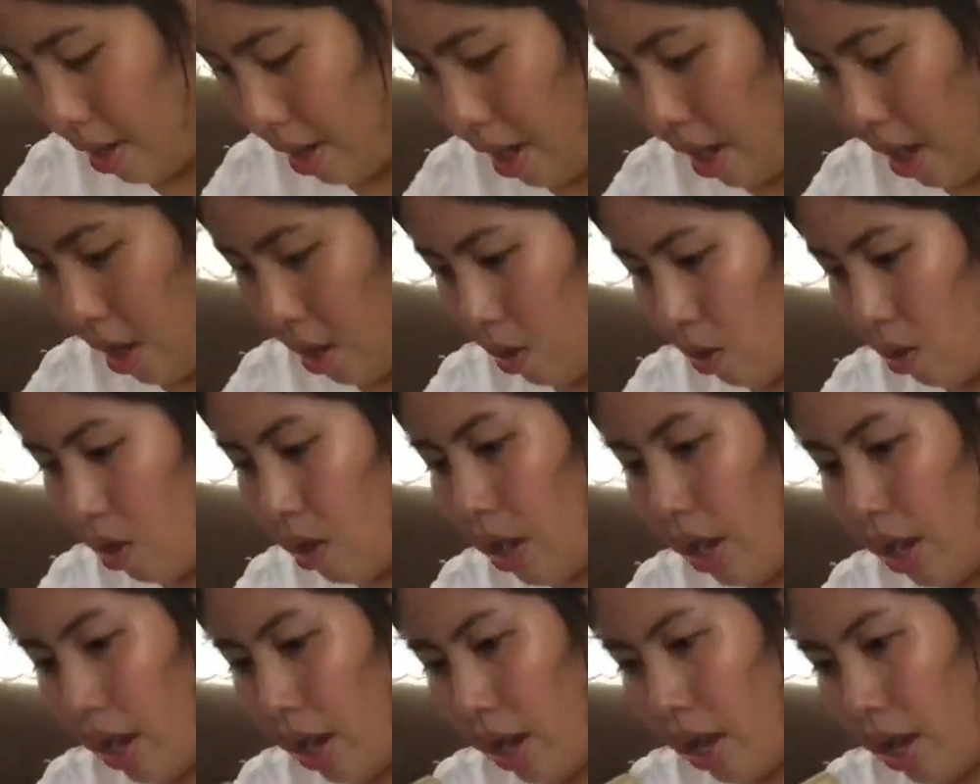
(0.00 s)
Ito
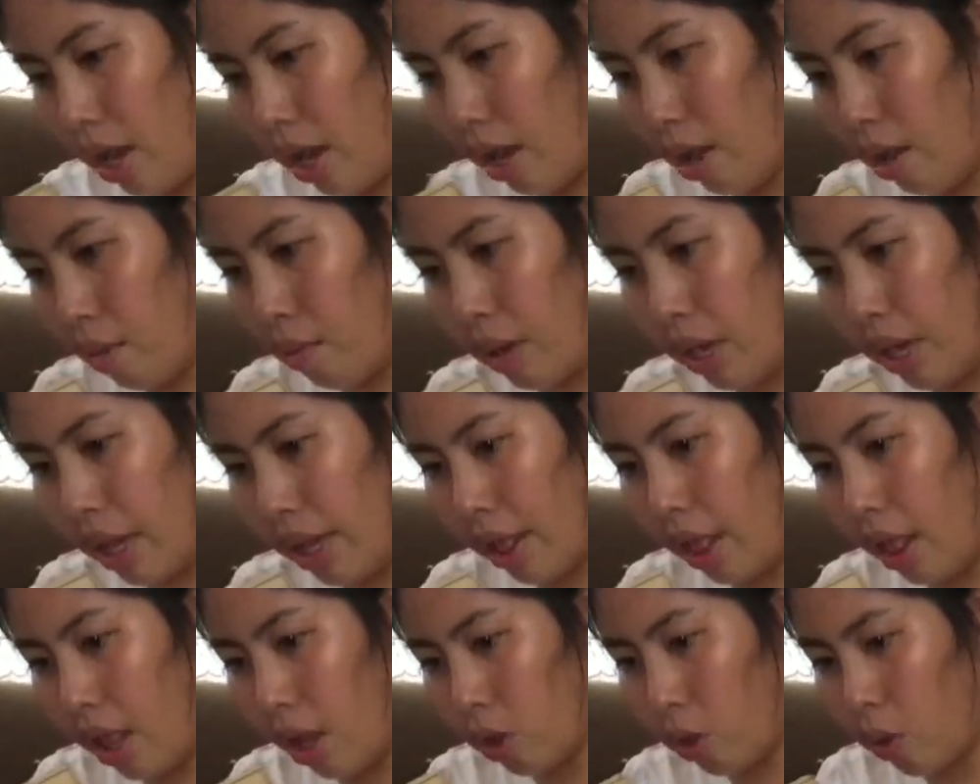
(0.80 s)
na.
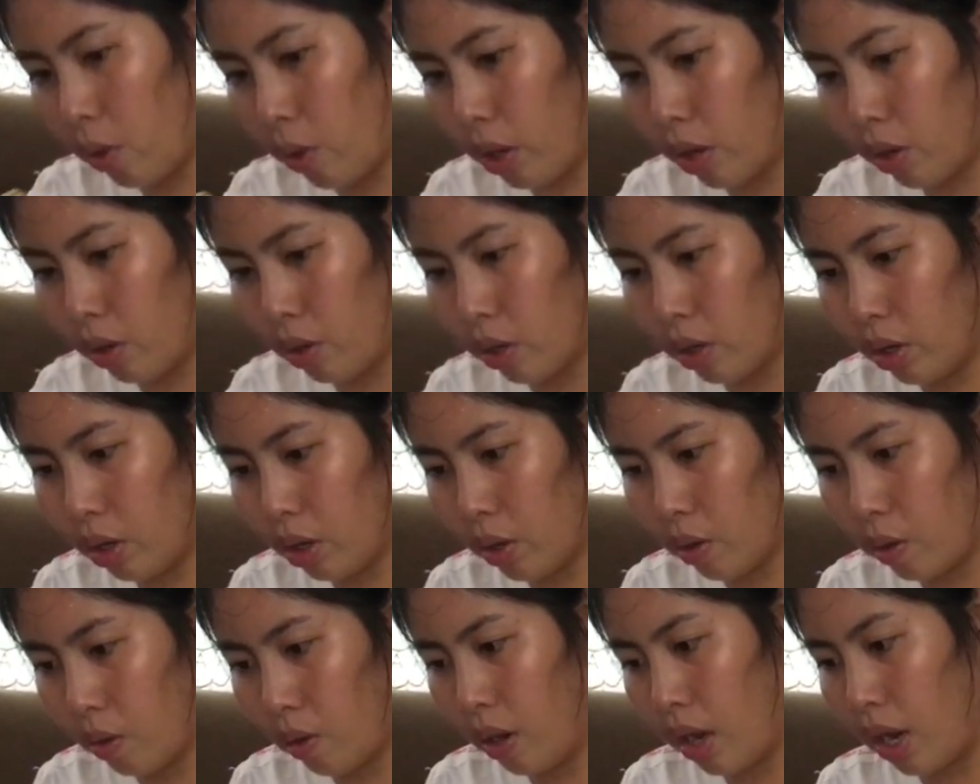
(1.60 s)
Maliit lang tong
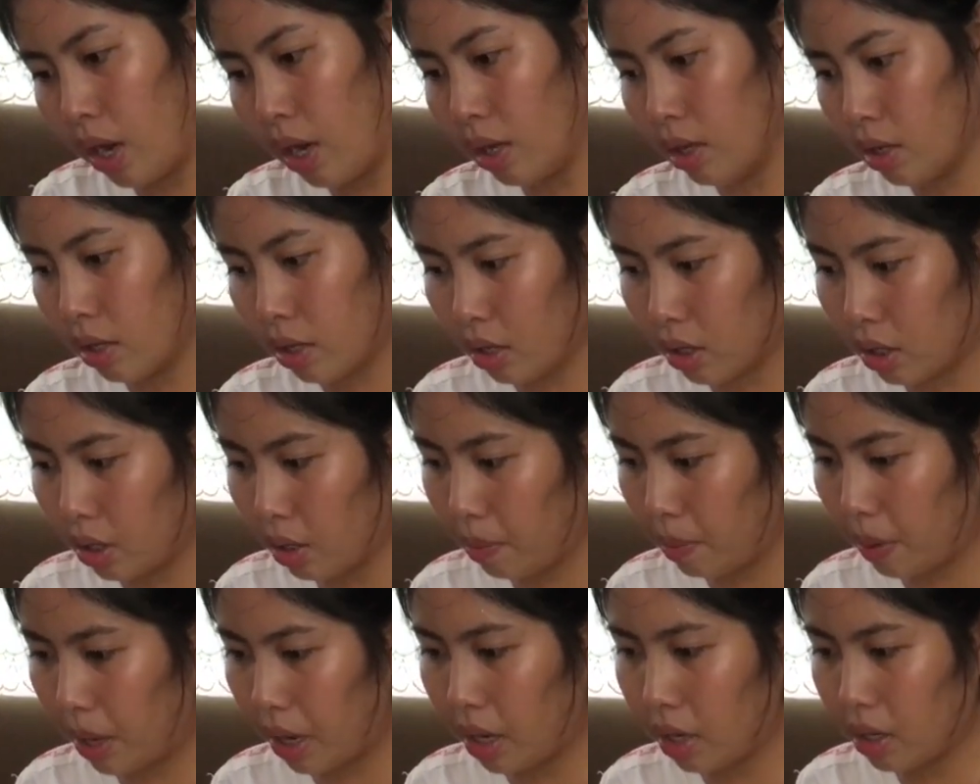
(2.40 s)
in-order ko guys
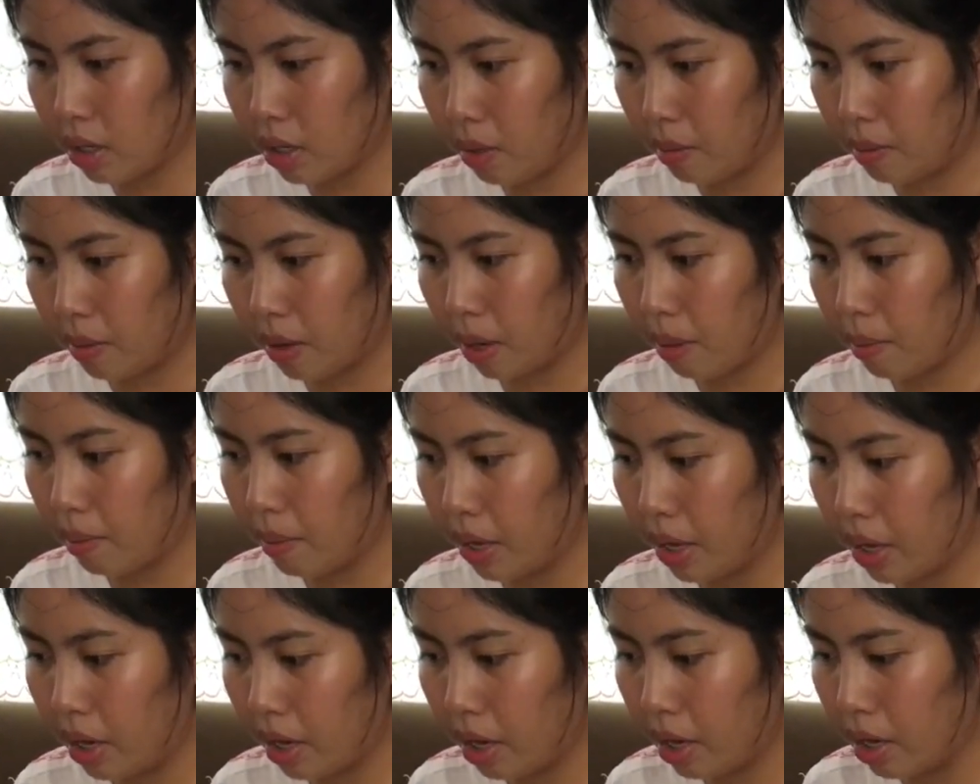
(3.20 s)
kasi para sa mga
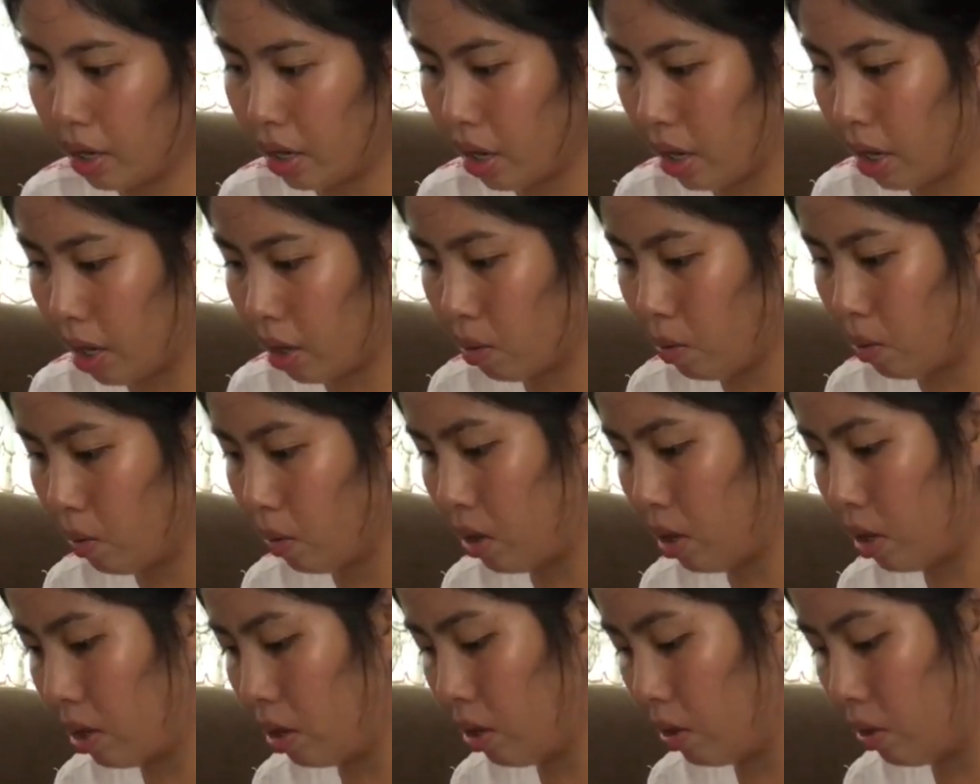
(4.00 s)
beginner
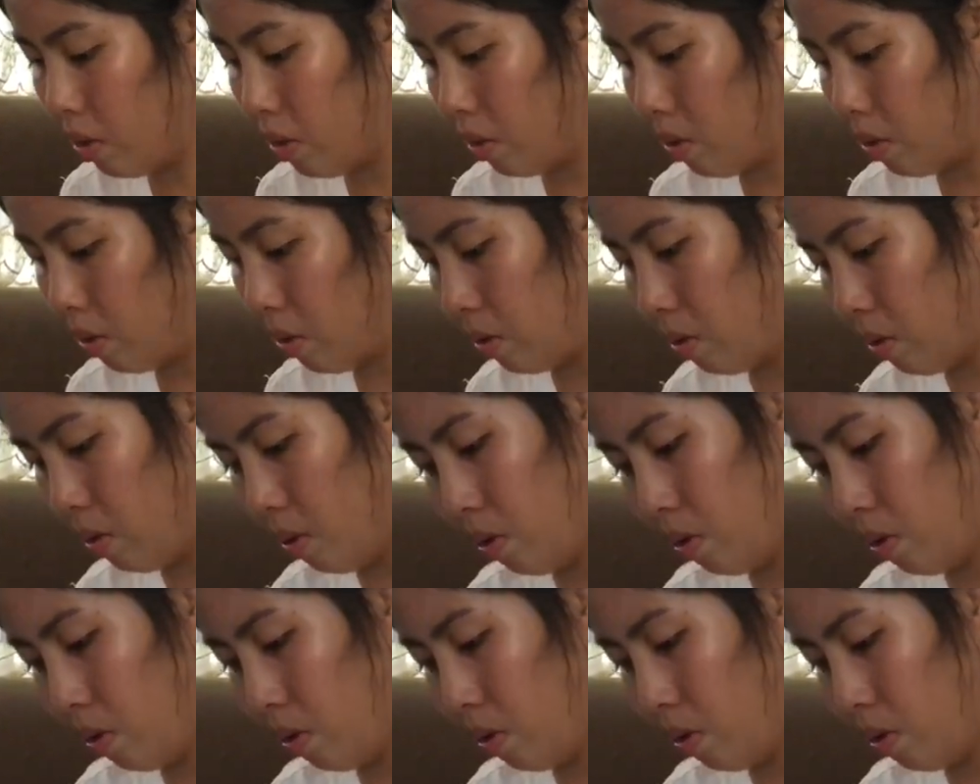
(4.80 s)
katulad ko.